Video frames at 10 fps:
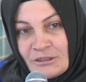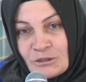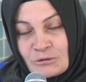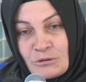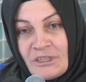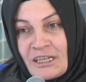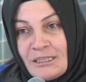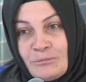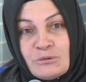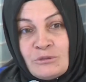
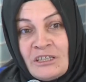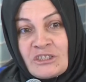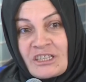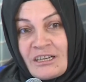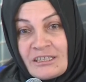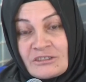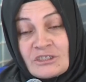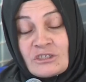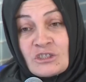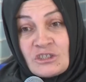Sürekli bundan şikayetçiydi.
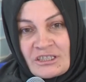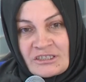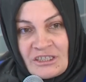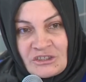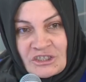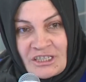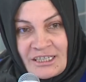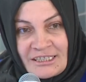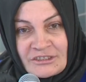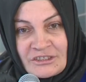Sıcaktan
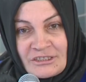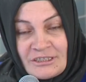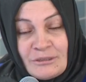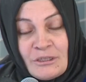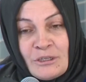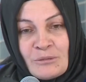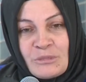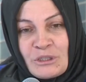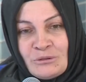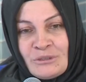şikayetçiydi.
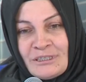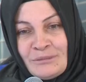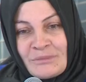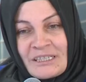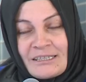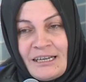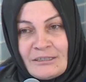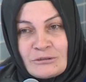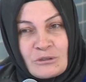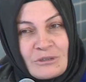Bir gün dedim ki
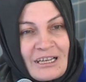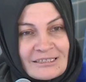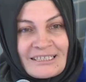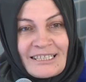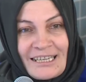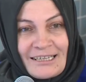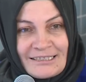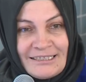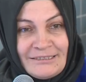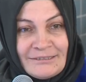yani çok hasta geldi.